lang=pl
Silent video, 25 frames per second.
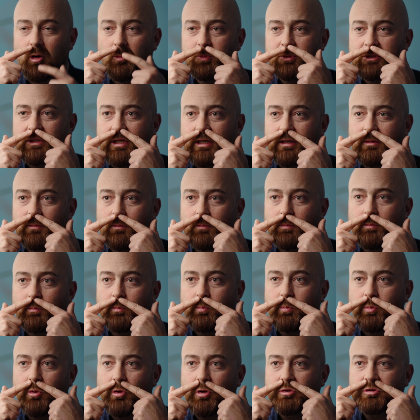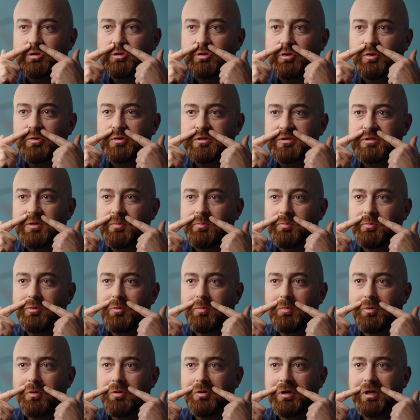obszar pod nosem,
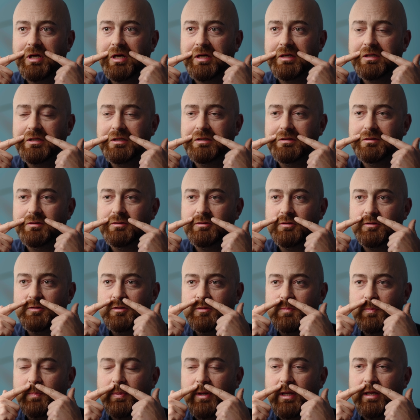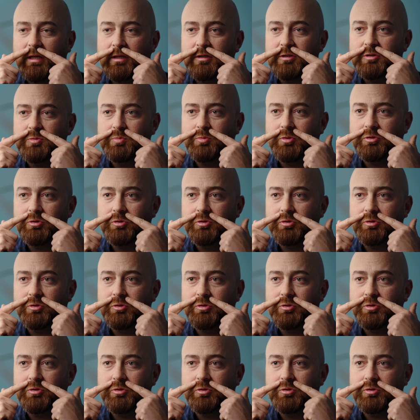po bokach to jest pęcherz